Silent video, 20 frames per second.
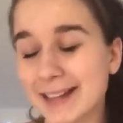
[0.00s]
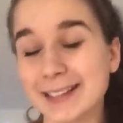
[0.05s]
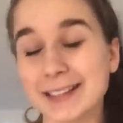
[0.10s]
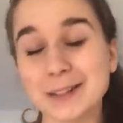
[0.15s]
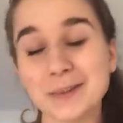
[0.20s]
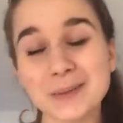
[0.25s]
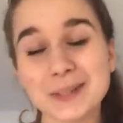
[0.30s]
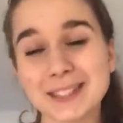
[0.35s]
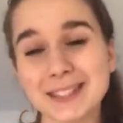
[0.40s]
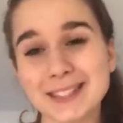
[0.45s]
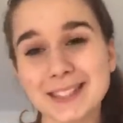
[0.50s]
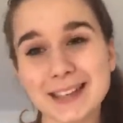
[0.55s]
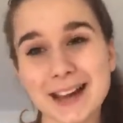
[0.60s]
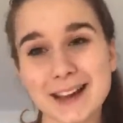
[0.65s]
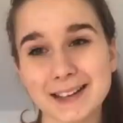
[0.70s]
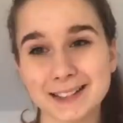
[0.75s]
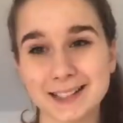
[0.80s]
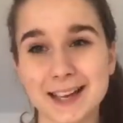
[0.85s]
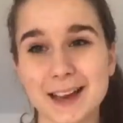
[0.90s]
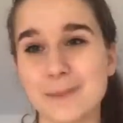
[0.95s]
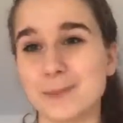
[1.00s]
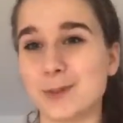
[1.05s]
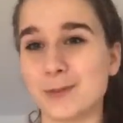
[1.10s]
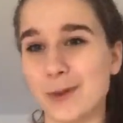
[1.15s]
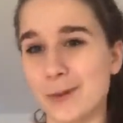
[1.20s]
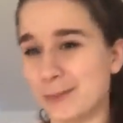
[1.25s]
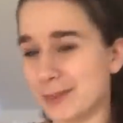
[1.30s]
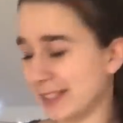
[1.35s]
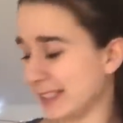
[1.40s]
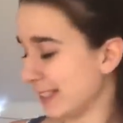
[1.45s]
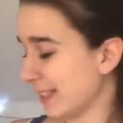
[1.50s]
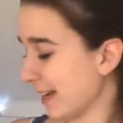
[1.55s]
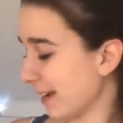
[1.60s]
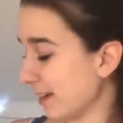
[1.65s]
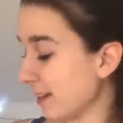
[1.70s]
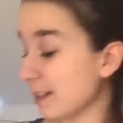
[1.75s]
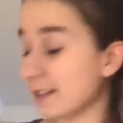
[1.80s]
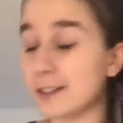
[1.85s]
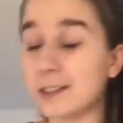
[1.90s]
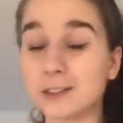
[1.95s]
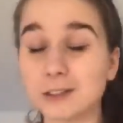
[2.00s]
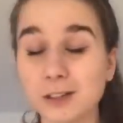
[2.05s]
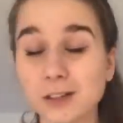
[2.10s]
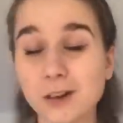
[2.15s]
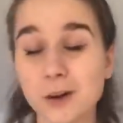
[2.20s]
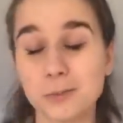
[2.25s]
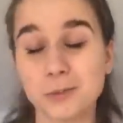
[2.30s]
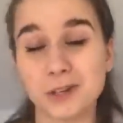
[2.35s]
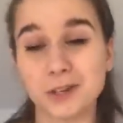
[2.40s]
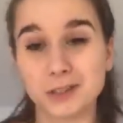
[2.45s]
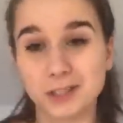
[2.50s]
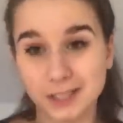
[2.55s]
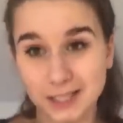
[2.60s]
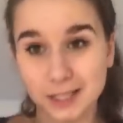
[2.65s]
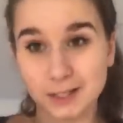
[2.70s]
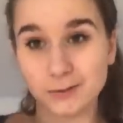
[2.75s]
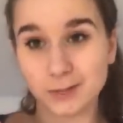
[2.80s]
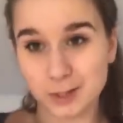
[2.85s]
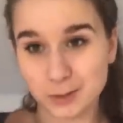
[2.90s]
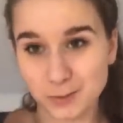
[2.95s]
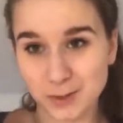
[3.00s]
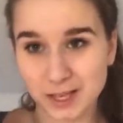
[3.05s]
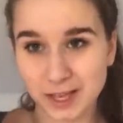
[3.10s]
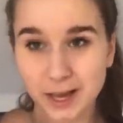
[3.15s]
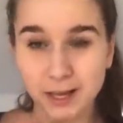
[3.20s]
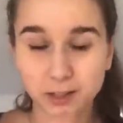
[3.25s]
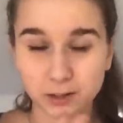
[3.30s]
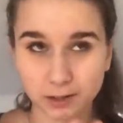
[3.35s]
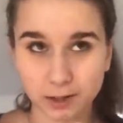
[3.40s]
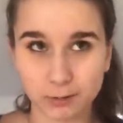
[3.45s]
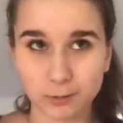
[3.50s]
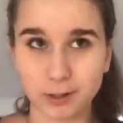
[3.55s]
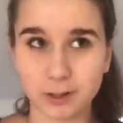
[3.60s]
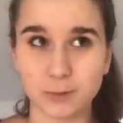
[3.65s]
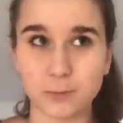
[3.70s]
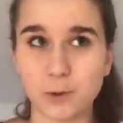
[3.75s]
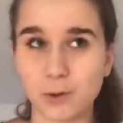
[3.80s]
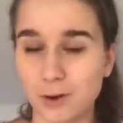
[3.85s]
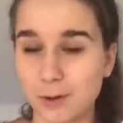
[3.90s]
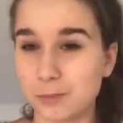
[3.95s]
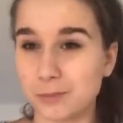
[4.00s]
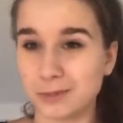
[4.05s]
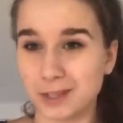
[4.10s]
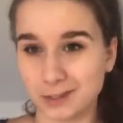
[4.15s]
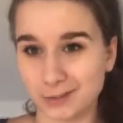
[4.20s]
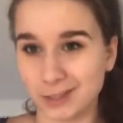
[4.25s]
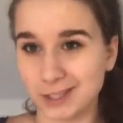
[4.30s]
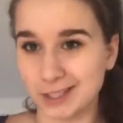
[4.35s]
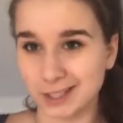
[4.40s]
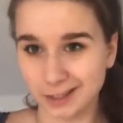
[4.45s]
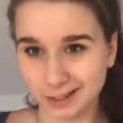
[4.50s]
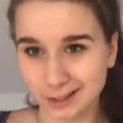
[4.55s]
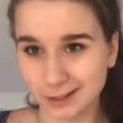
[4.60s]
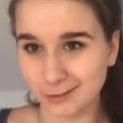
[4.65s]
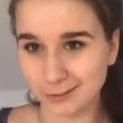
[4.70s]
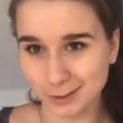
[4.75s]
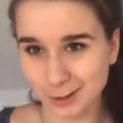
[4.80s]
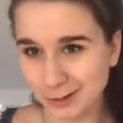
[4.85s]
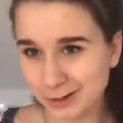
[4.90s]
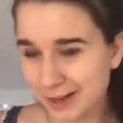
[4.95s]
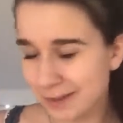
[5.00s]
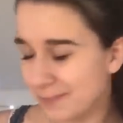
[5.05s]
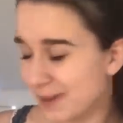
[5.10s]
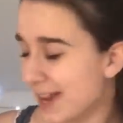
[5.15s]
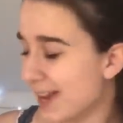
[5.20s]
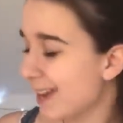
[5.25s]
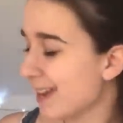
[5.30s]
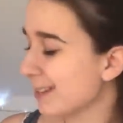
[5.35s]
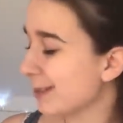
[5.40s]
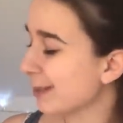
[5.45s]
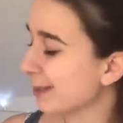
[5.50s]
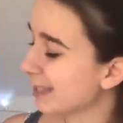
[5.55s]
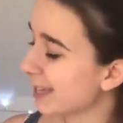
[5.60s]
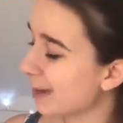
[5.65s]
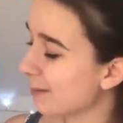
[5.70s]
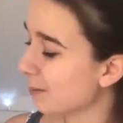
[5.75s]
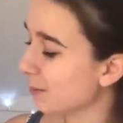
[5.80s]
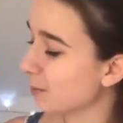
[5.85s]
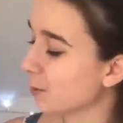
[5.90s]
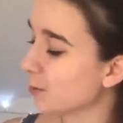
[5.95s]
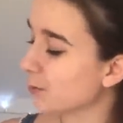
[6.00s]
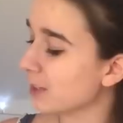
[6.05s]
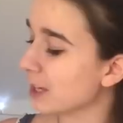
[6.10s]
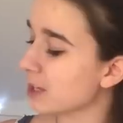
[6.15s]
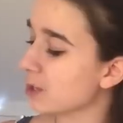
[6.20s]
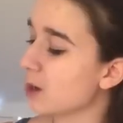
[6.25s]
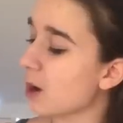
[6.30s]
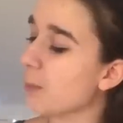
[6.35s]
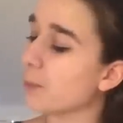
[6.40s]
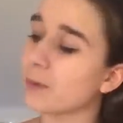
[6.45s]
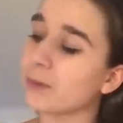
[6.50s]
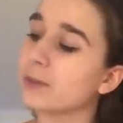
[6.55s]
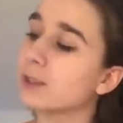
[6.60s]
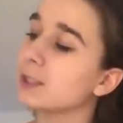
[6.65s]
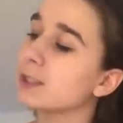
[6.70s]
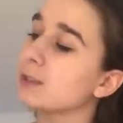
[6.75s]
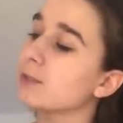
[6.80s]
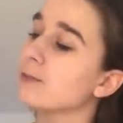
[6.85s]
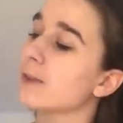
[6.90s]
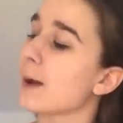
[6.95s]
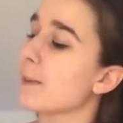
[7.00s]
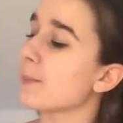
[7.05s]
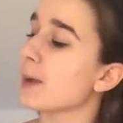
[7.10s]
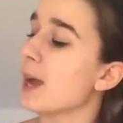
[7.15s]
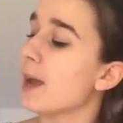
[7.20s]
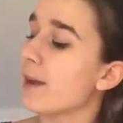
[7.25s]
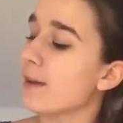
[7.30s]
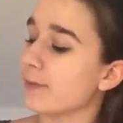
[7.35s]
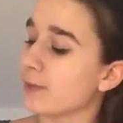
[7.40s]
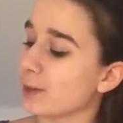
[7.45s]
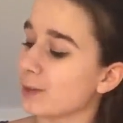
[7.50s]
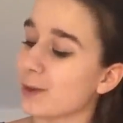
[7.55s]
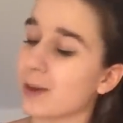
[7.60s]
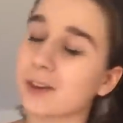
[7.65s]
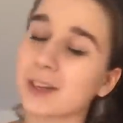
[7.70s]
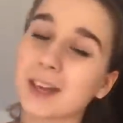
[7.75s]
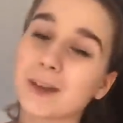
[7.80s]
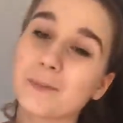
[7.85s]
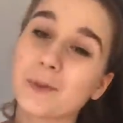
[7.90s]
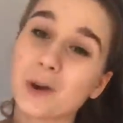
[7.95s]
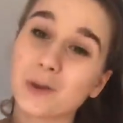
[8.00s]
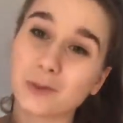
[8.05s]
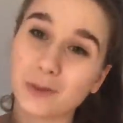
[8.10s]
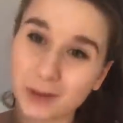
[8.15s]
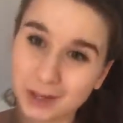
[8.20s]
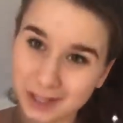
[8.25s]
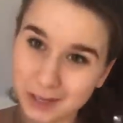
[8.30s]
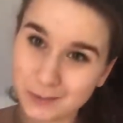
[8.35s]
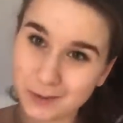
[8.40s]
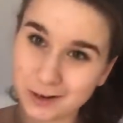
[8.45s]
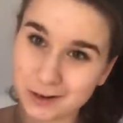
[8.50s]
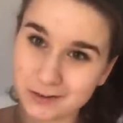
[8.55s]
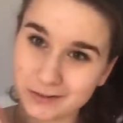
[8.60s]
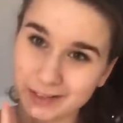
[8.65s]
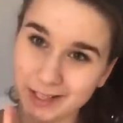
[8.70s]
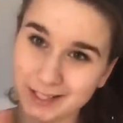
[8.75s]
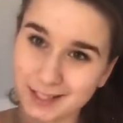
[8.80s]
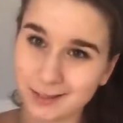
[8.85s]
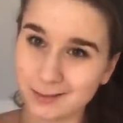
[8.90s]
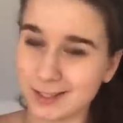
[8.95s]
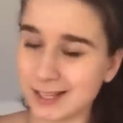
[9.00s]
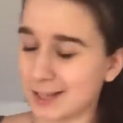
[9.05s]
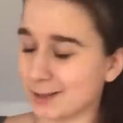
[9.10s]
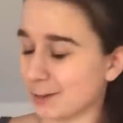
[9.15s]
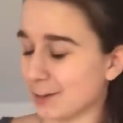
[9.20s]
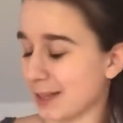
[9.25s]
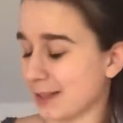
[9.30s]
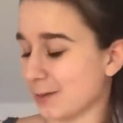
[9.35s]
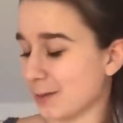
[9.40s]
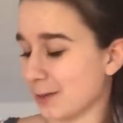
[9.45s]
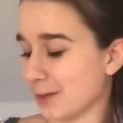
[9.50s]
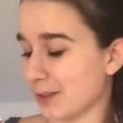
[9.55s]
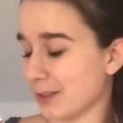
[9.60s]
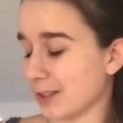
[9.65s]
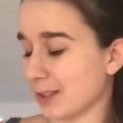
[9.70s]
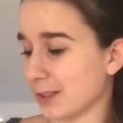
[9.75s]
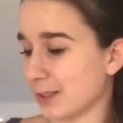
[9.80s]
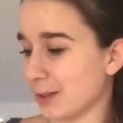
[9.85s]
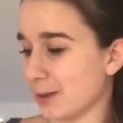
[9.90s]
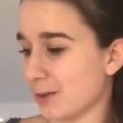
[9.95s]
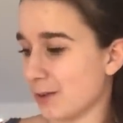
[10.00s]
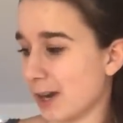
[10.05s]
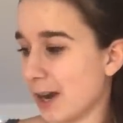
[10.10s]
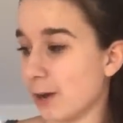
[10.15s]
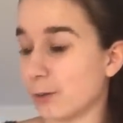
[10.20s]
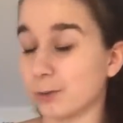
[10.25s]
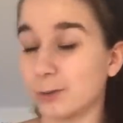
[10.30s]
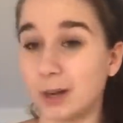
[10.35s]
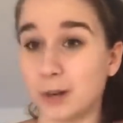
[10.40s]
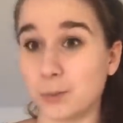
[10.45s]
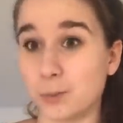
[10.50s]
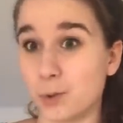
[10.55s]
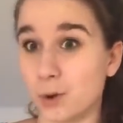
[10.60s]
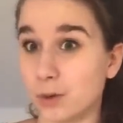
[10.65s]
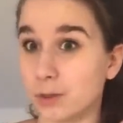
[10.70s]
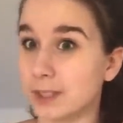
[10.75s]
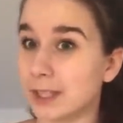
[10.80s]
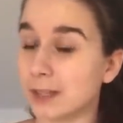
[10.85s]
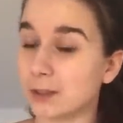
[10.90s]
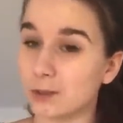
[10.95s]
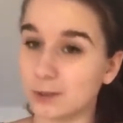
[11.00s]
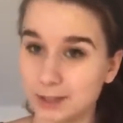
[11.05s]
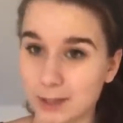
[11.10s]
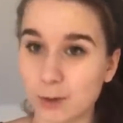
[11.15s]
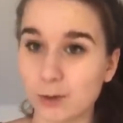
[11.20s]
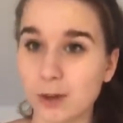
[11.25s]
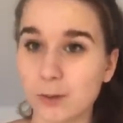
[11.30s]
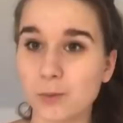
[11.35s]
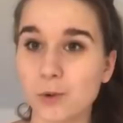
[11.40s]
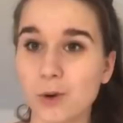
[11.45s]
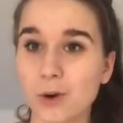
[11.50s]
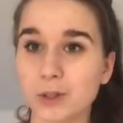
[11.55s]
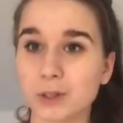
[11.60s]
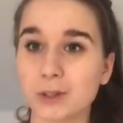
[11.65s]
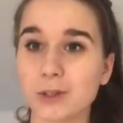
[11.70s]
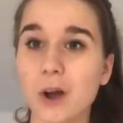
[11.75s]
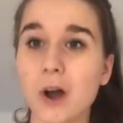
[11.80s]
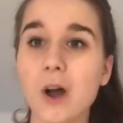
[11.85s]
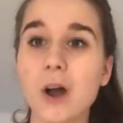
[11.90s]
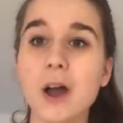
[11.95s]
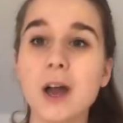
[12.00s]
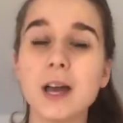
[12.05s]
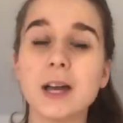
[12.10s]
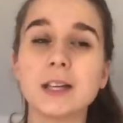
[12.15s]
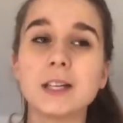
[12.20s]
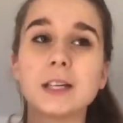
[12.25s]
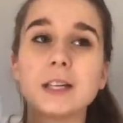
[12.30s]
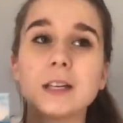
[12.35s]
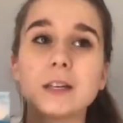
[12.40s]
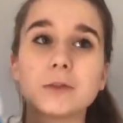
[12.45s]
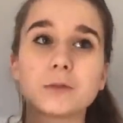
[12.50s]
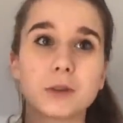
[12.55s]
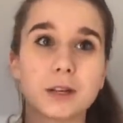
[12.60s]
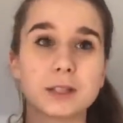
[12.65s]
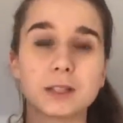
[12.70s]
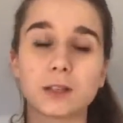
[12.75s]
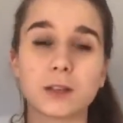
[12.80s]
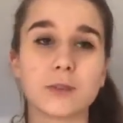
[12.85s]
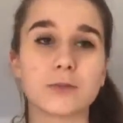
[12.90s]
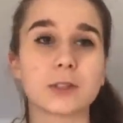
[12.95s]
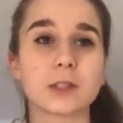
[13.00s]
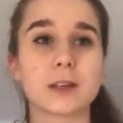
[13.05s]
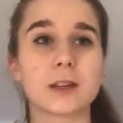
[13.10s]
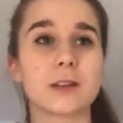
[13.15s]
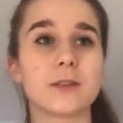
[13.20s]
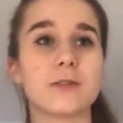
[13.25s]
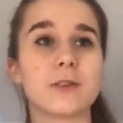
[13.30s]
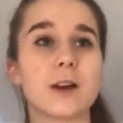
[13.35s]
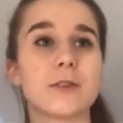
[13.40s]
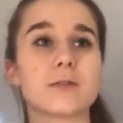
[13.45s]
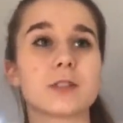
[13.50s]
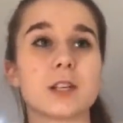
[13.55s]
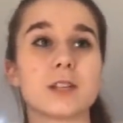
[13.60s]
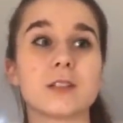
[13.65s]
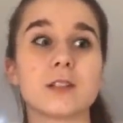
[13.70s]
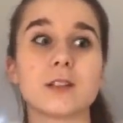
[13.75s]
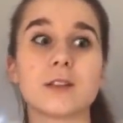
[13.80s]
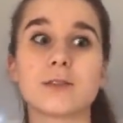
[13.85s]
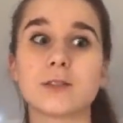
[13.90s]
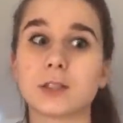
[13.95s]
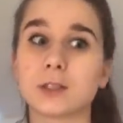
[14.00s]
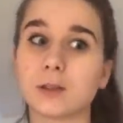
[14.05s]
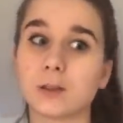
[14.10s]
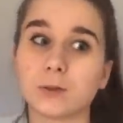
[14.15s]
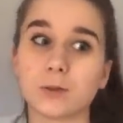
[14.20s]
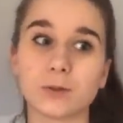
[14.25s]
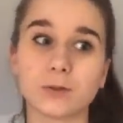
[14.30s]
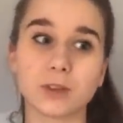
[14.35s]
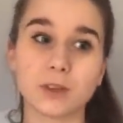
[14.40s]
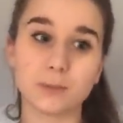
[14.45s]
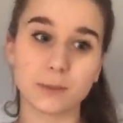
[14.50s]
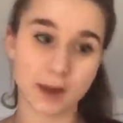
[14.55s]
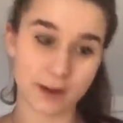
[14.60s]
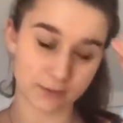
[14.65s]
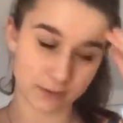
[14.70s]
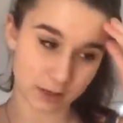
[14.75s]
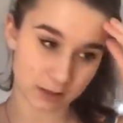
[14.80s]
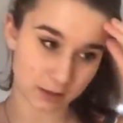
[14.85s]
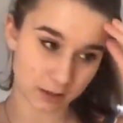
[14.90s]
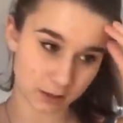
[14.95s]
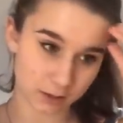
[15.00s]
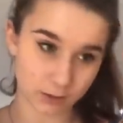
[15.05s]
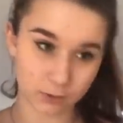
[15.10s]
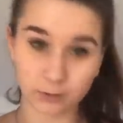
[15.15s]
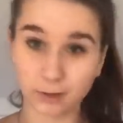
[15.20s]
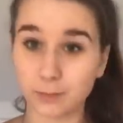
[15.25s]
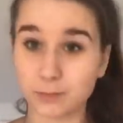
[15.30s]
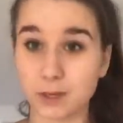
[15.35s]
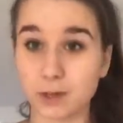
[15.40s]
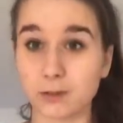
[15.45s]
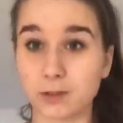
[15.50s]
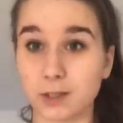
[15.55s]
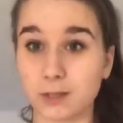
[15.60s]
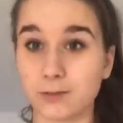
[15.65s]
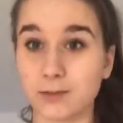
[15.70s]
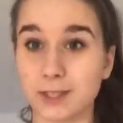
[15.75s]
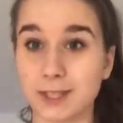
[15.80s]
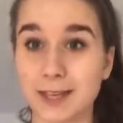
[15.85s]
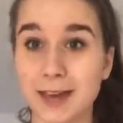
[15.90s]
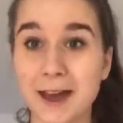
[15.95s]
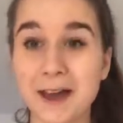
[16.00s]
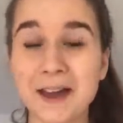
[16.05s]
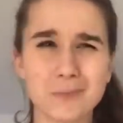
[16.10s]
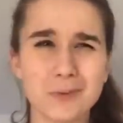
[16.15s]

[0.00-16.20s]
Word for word: Natomiast ja chciałam z Wami dzisiaj nie tylko przeczytać Wiedźmina i to akurat mogłabym nazwać reading vlog, co to chciałabym również opowiedzieć Wam wieczorkiem o Wojnie Makowej, ze względu na to, że to jest książka, o której było ostatnio całkiem głośno i która serio wyskakiwała wszędzie, nawet z lodówki, miałam wrażenie, że ją tam cały czas widzę.